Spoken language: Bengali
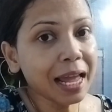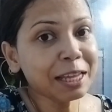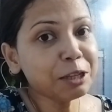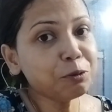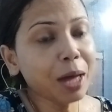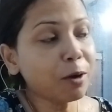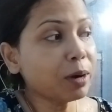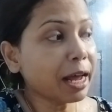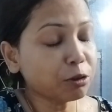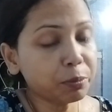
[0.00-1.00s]
কিন্তু এখন
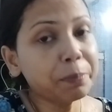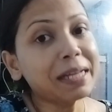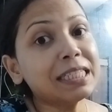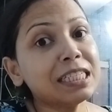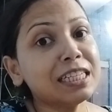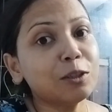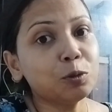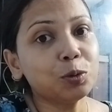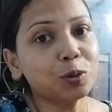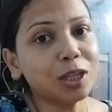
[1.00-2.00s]
একদমই পাচ্ছি না
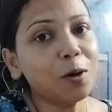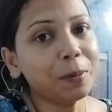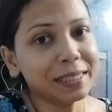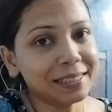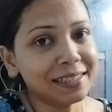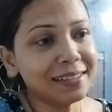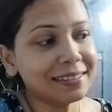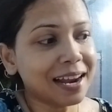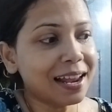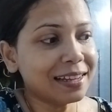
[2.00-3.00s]
দুধ কোথাও পাচ্ছি না
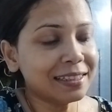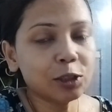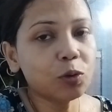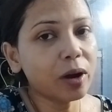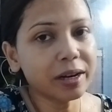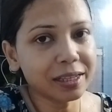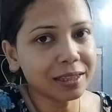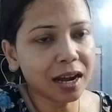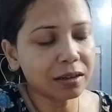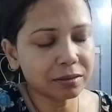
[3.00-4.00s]
যা দিত আর কি
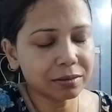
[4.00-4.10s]
তার